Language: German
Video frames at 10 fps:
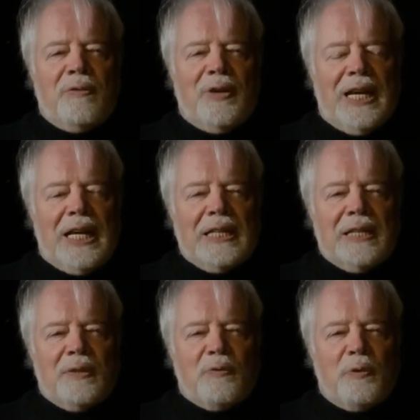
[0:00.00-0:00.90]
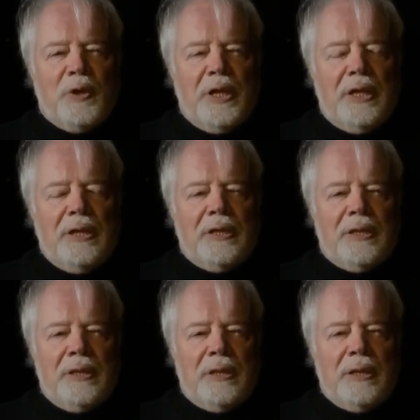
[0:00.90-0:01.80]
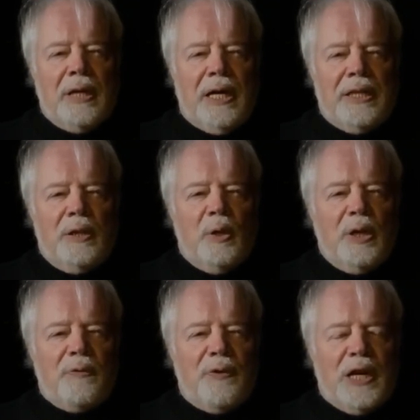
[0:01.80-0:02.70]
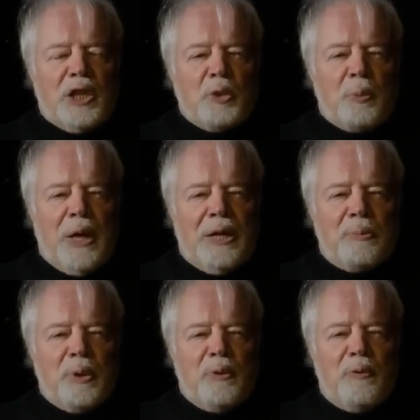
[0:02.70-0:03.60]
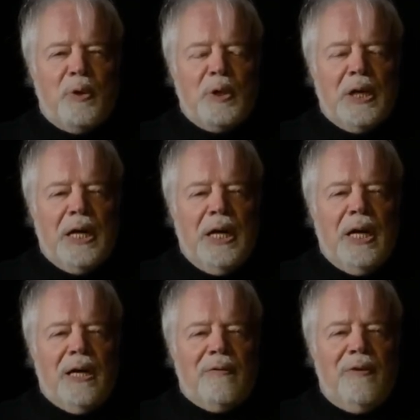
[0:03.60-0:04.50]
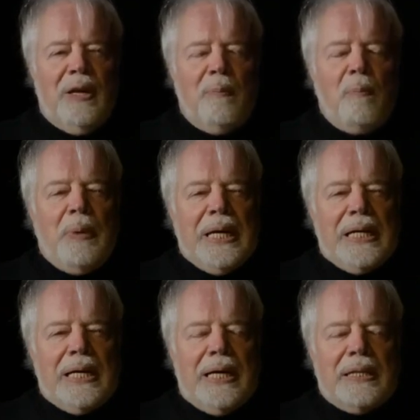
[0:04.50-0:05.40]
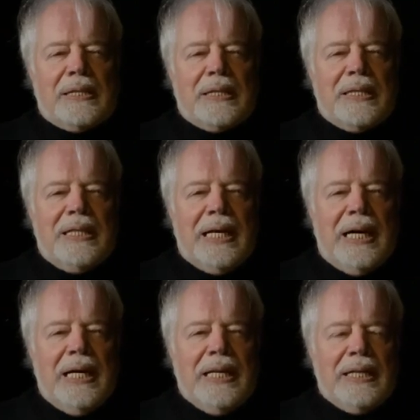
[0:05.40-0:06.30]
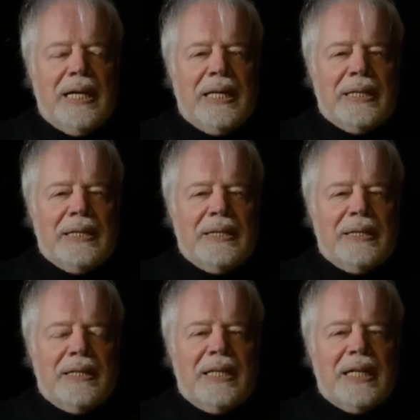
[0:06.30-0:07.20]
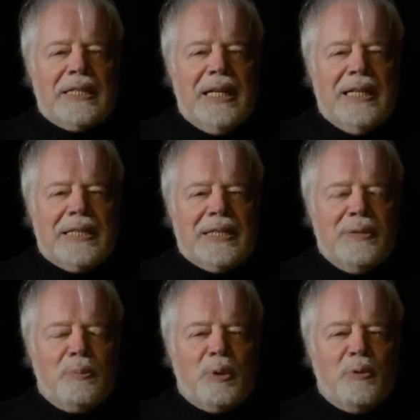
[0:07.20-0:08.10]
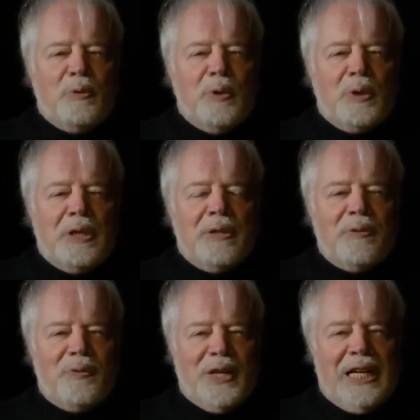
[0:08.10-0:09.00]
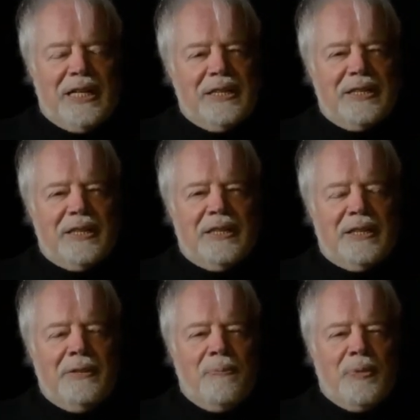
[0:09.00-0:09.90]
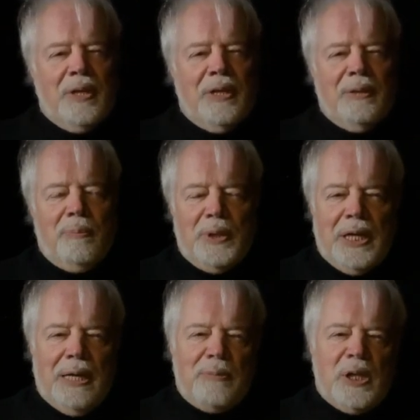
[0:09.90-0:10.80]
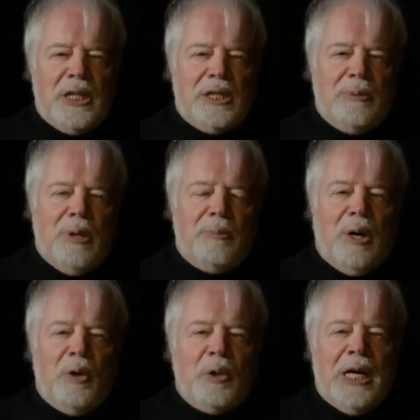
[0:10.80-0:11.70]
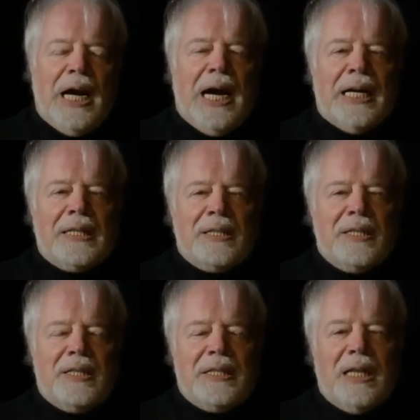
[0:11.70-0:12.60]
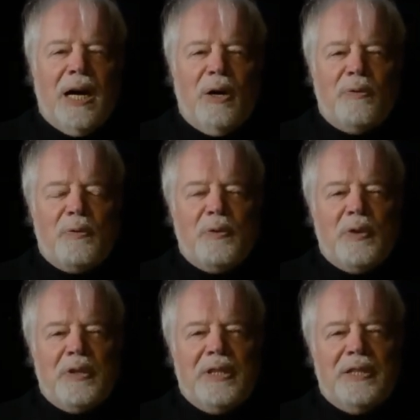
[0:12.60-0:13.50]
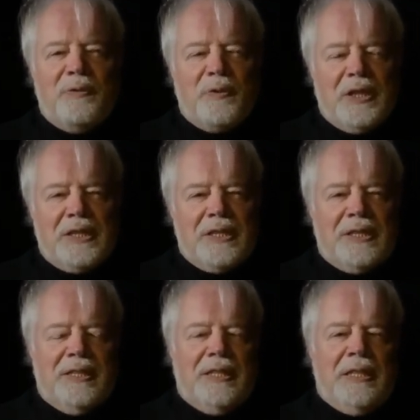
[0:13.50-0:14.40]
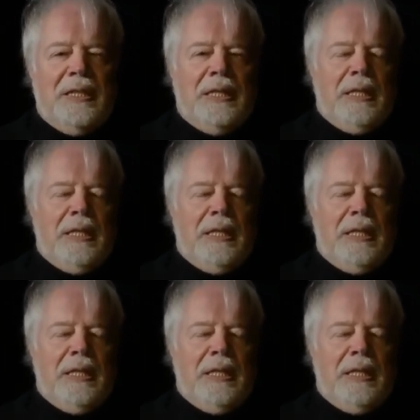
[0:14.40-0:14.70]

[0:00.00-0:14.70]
verlangt von Ihnen eine neue Fachsprachprüfung, wenn mehr als drei Jahre nach der letzten Prüfung vergangen sind. Bitte haben Sie das immer im Auge, achten Sie auf die Fristen.